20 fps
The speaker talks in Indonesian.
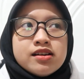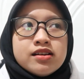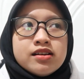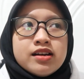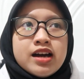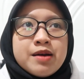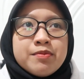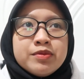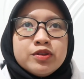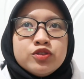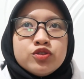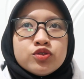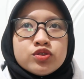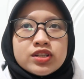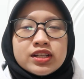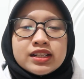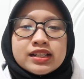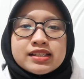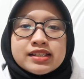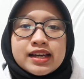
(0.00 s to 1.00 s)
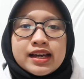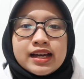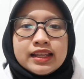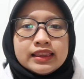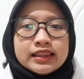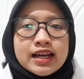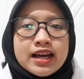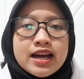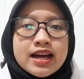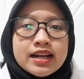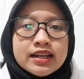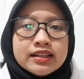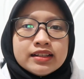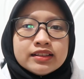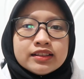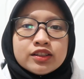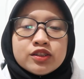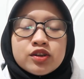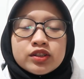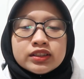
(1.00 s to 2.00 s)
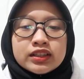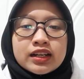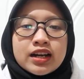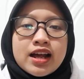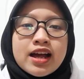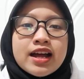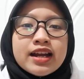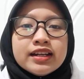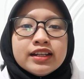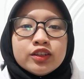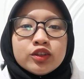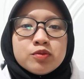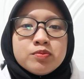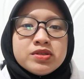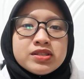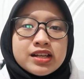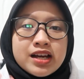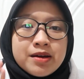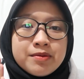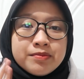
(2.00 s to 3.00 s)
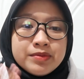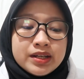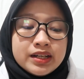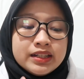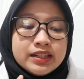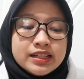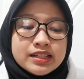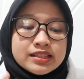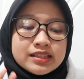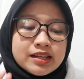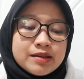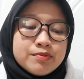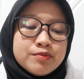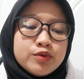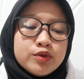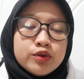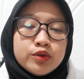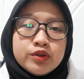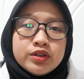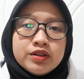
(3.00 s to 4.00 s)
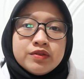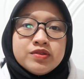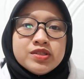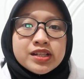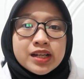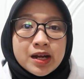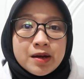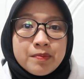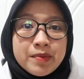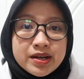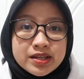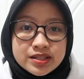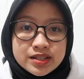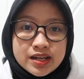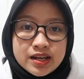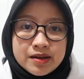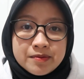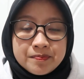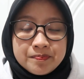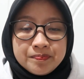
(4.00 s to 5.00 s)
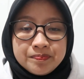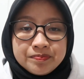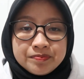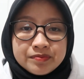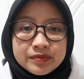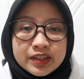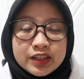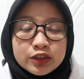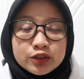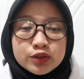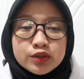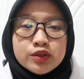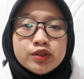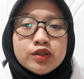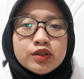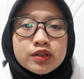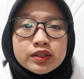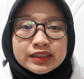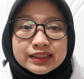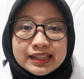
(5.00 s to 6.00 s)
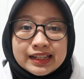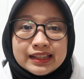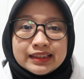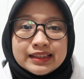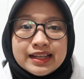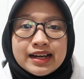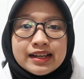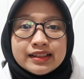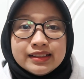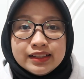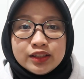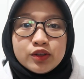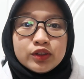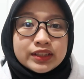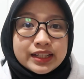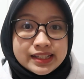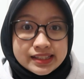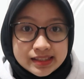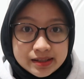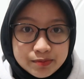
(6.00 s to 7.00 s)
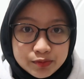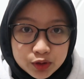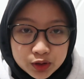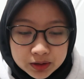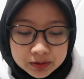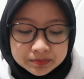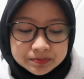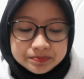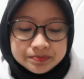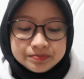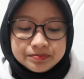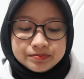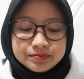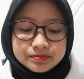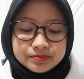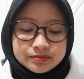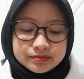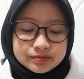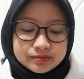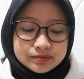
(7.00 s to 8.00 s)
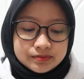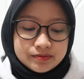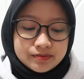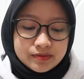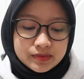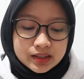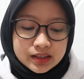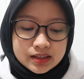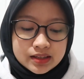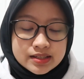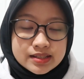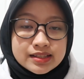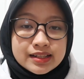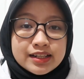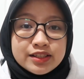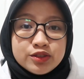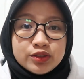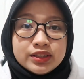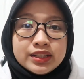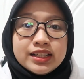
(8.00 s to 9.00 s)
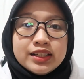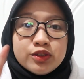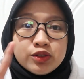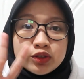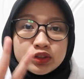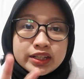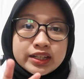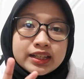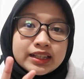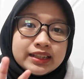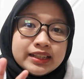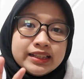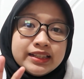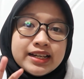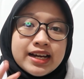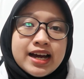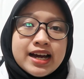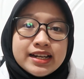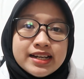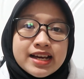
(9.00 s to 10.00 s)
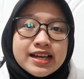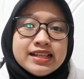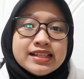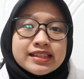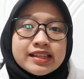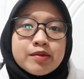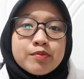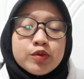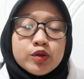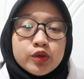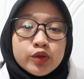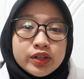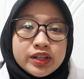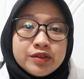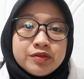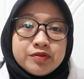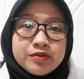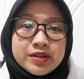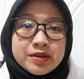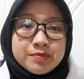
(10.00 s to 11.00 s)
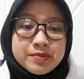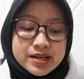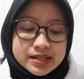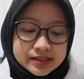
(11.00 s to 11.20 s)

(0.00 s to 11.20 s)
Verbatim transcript: uh, ambil jurusan kesehatan, kedokteran itu bisa ambil di Istanbul Unif Jarah Pasha. Itu terletak di kota Istanbul. Selanjutnya di urutan ketiga ada Istanbul Unif yang